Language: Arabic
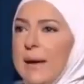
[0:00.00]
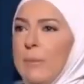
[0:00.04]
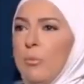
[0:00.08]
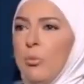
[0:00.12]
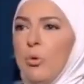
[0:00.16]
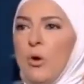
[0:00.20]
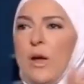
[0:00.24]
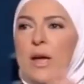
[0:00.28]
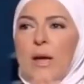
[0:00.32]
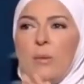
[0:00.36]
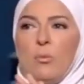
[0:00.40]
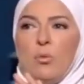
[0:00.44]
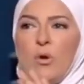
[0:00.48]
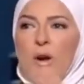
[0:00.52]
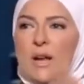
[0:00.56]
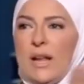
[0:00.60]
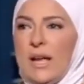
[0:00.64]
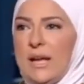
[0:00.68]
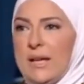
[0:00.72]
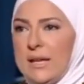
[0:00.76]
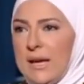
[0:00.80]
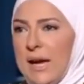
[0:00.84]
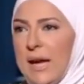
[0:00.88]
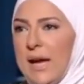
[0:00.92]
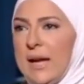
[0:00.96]
الابواب
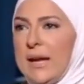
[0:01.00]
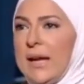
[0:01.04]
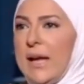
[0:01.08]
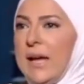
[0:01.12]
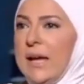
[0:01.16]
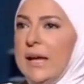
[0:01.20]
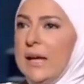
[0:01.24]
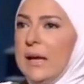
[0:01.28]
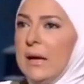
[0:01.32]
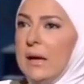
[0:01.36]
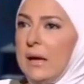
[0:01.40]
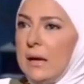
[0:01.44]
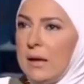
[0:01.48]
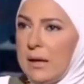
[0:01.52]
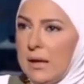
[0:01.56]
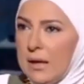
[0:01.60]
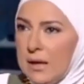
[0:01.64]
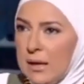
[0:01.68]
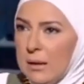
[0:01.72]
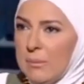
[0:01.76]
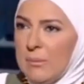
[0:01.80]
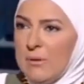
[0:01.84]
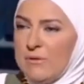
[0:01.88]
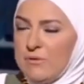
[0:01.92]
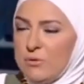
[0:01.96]
بالزبط. ولا اي حاجه هي هي,
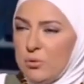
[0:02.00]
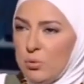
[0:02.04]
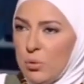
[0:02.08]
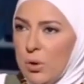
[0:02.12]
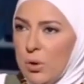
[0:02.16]
هي اخذت